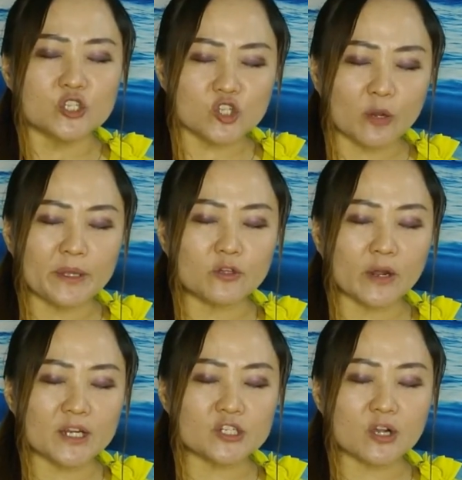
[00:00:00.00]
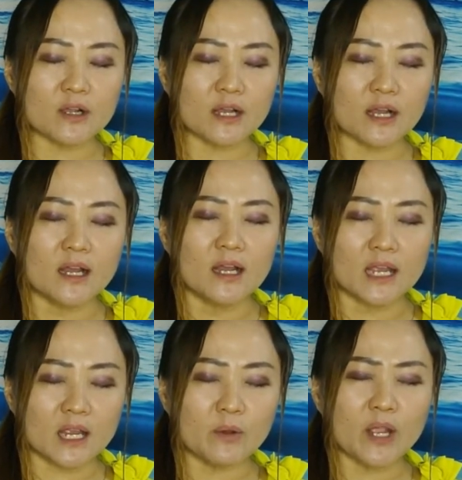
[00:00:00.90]
求我们脱离凶恶，
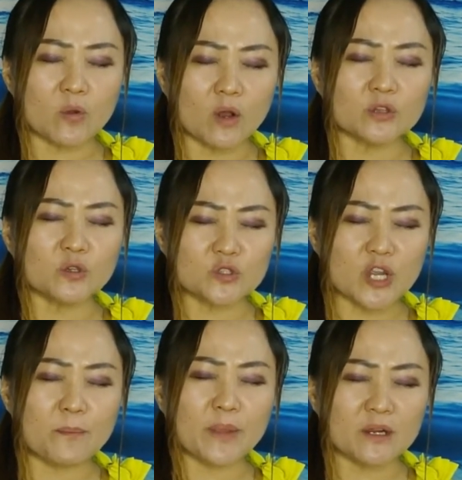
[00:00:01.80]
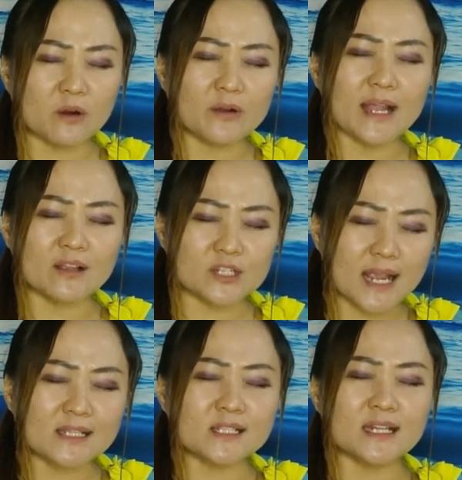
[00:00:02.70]
因为国度、权柄、荣耀，
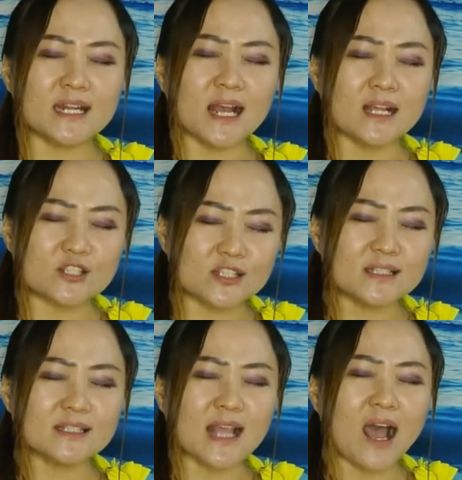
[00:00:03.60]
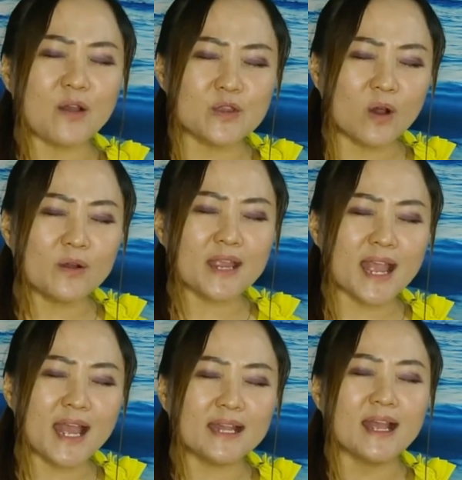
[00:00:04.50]
全是你的，直到永
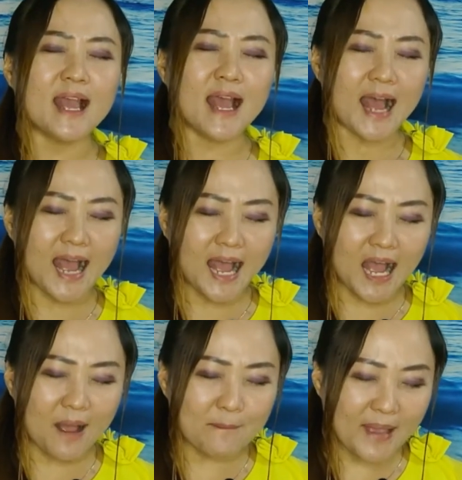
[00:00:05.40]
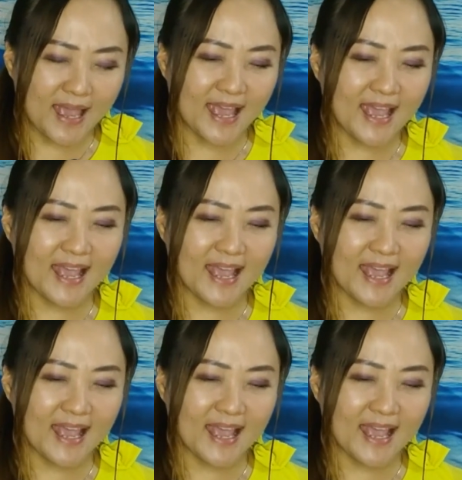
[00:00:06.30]
远。阿门。